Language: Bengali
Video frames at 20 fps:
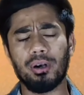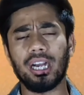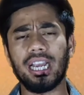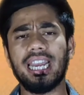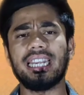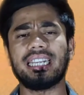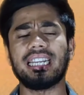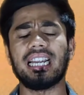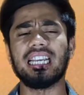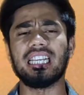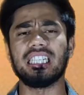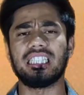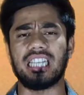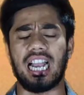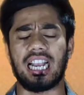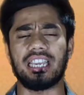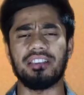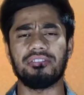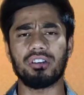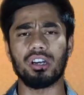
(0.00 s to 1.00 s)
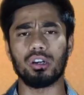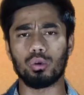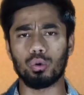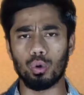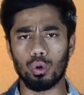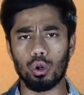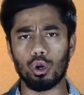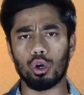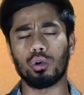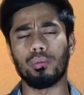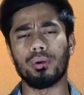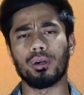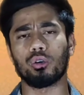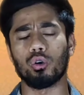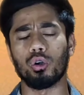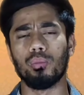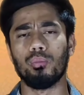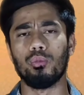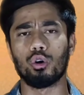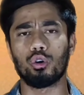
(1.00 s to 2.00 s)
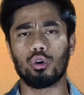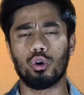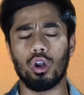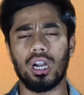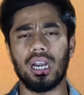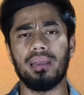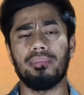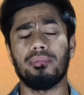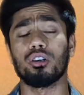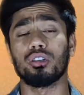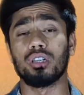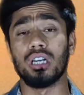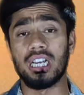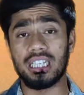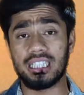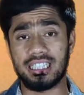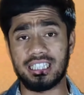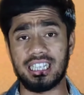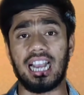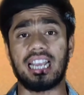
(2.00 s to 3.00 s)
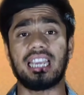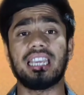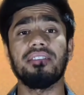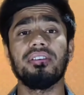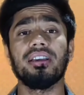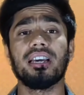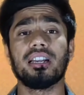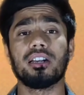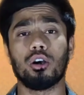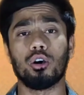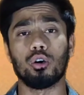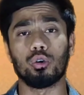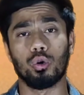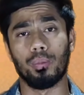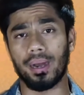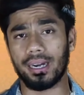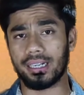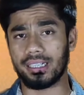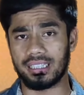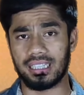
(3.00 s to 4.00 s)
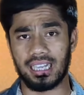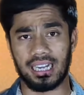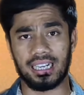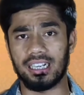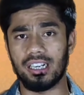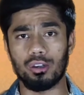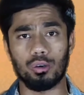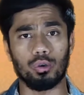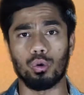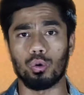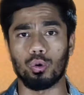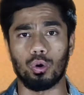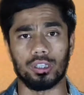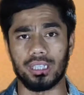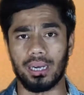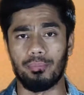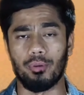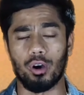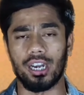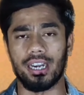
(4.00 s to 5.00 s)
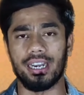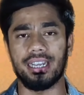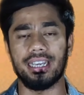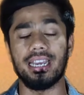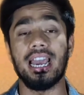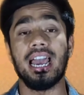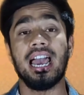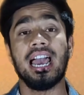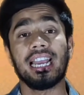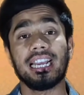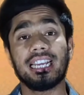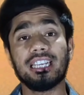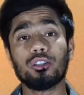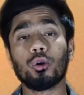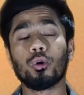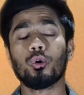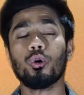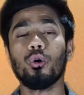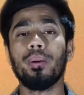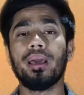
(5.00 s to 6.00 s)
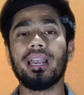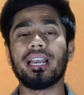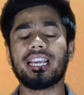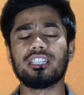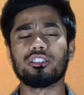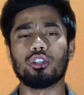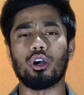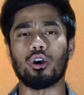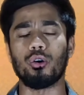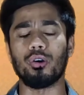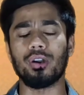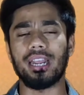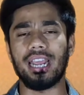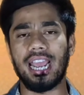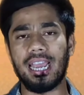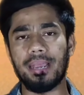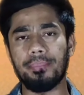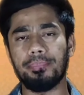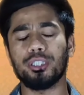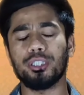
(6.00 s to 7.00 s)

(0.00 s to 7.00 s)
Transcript: এবং এটা নিয়ে শাকিব খান কোনো রকমের কোনো মুখ খোলেনি এবং সাকিবিয়ানরাও খুব একটা তাকে নিয়ে কোনো কথা বলেনি কিন্তু রুবেলকে যখন এই